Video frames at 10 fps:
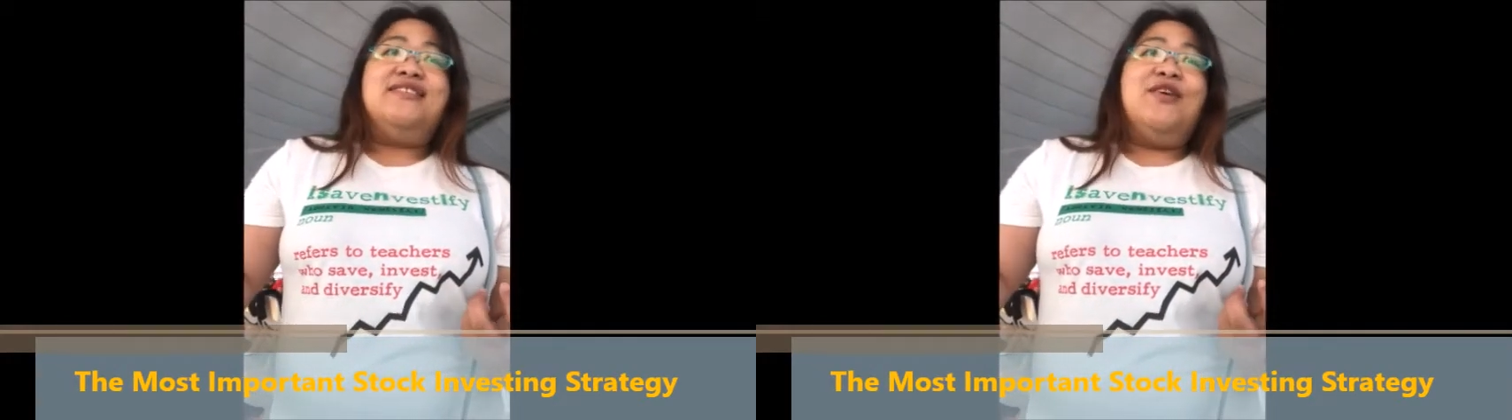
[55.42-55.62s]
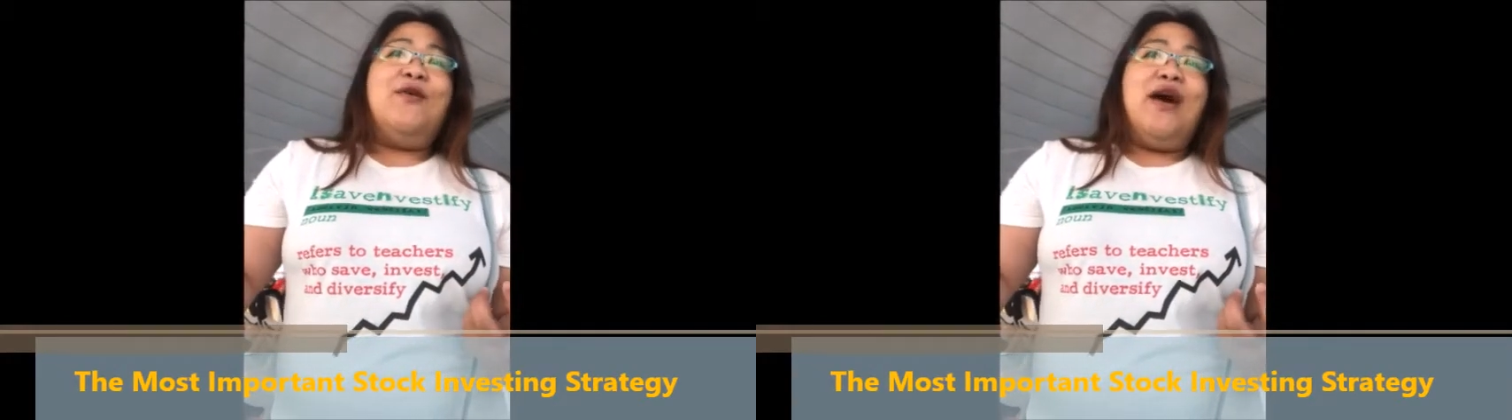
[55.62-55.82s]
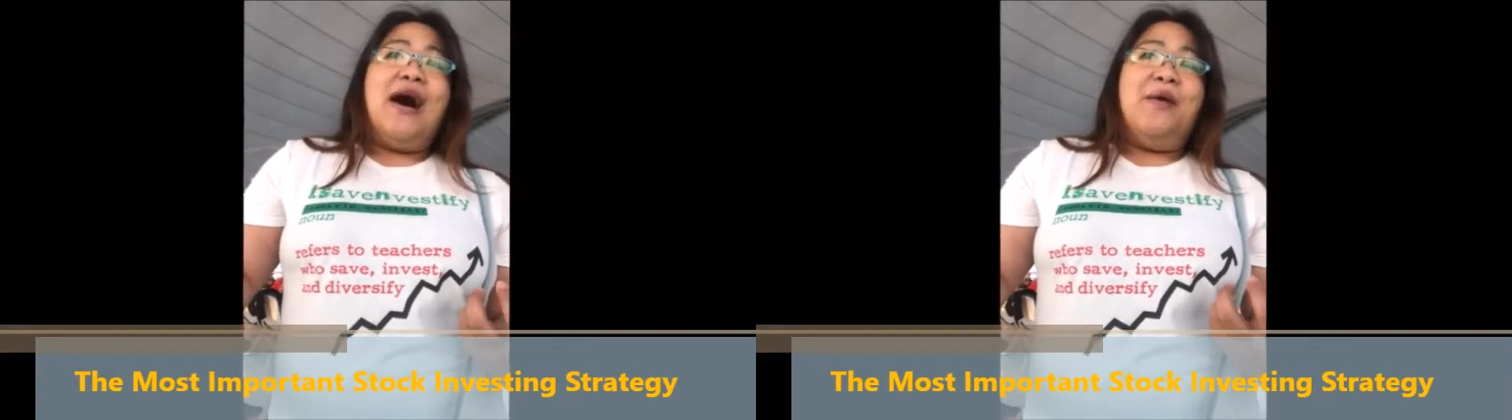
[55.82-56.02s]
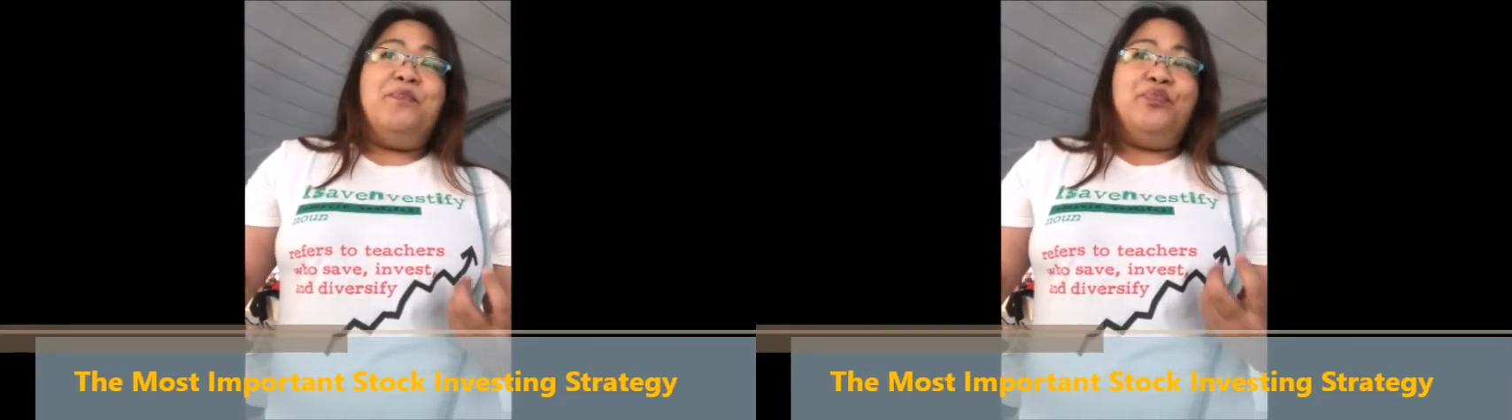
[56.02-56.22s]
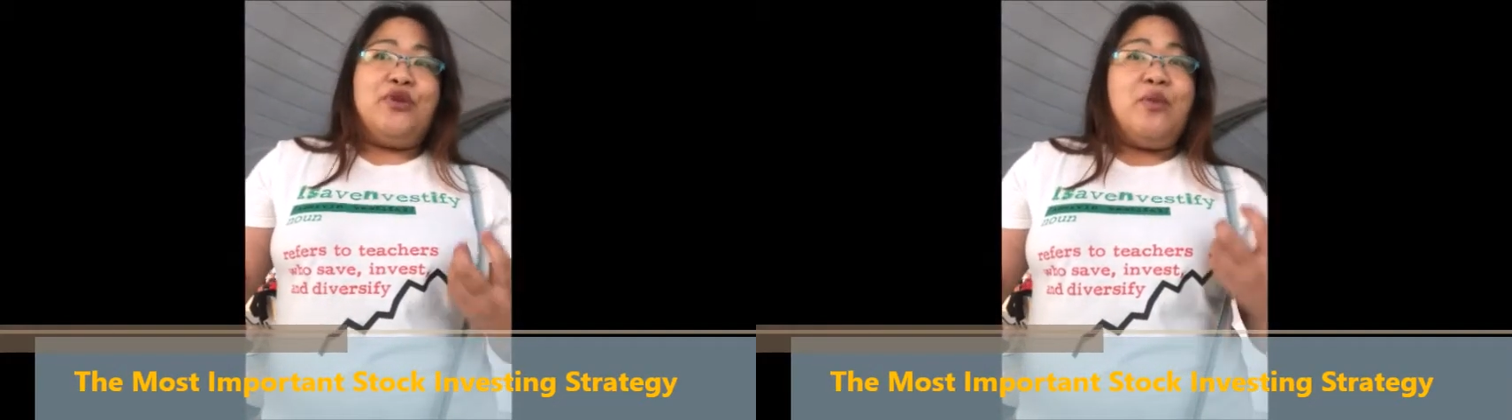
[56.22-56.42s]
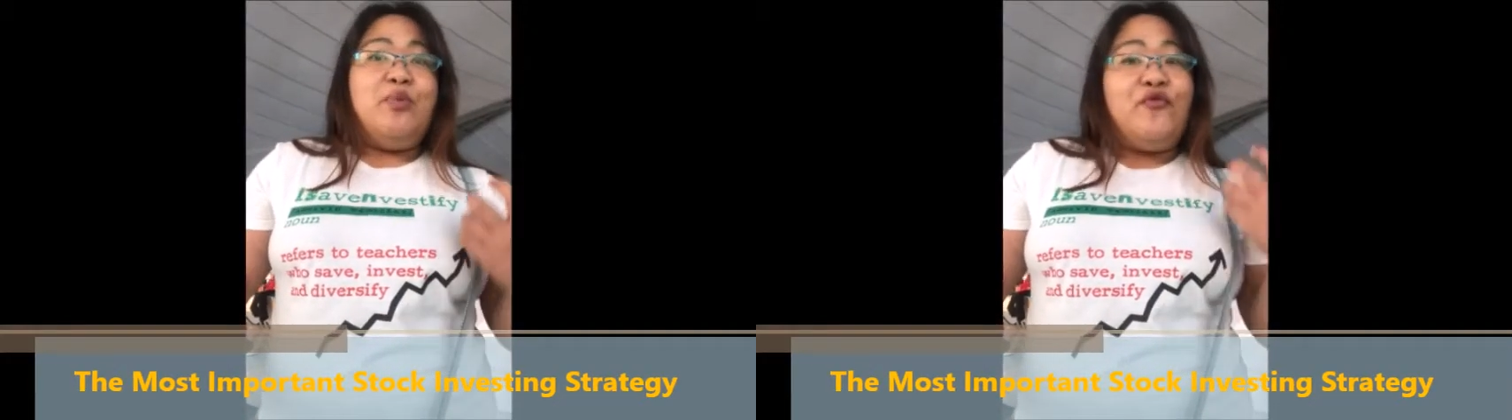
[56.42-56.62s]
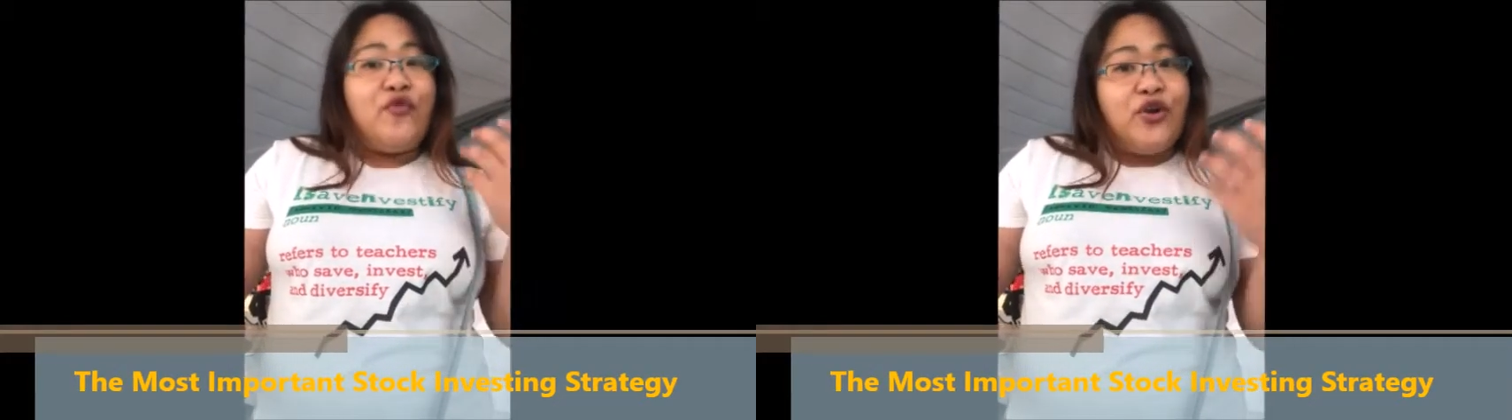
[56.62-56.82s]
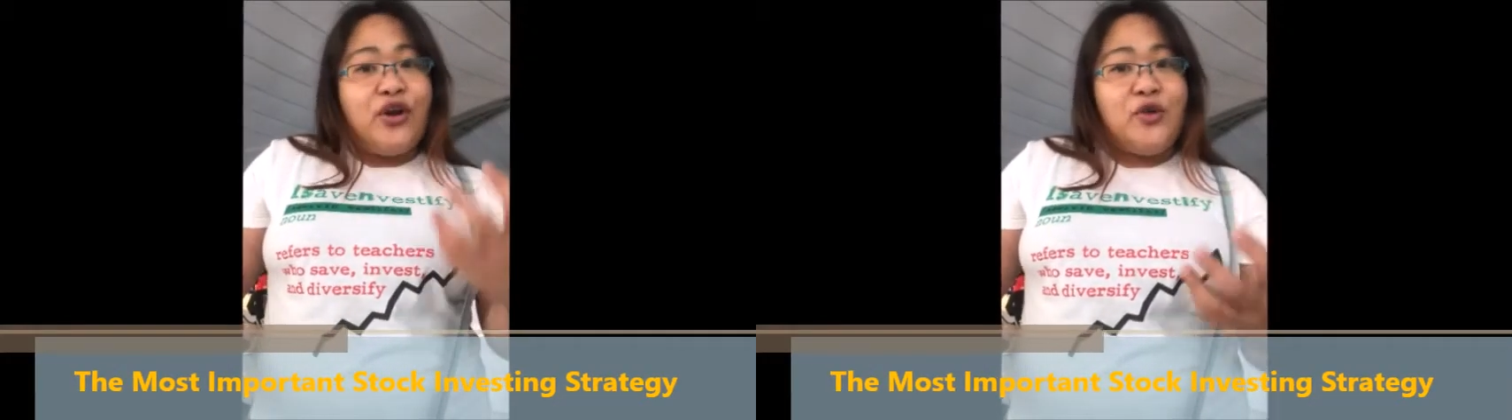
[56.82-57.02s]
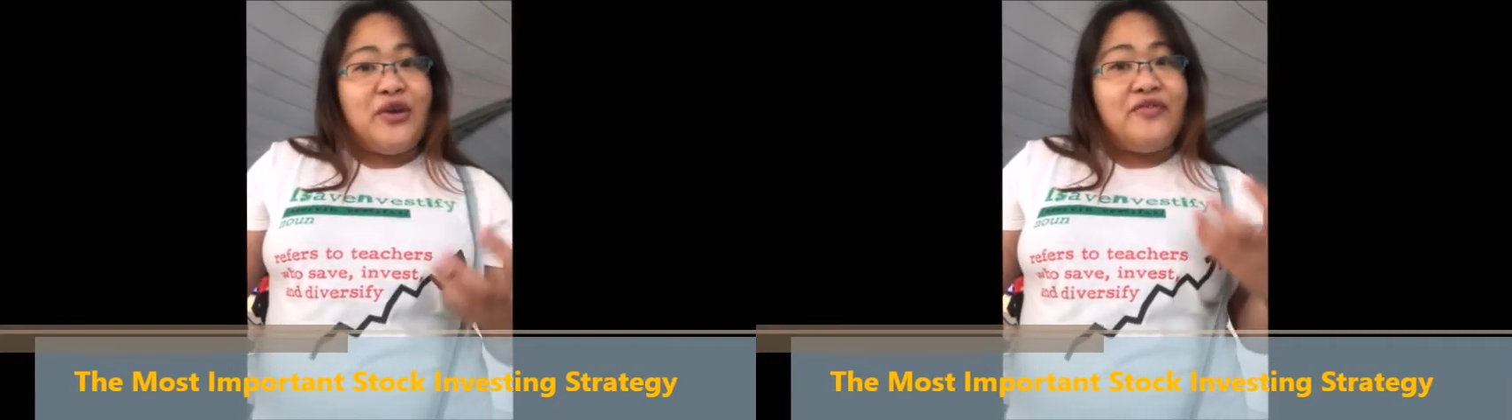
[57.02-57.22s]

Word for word: So, um, before you